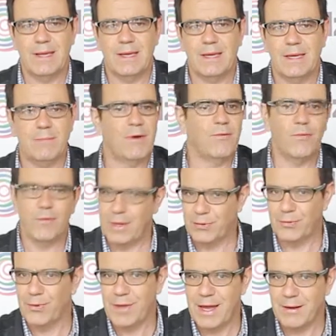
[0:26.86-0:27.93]
y me fui a
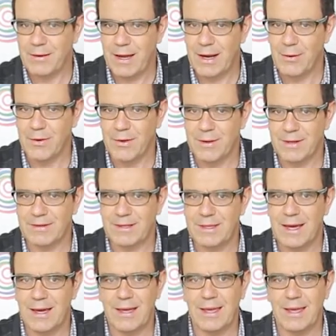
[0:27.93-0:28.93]
estudiar a la universidad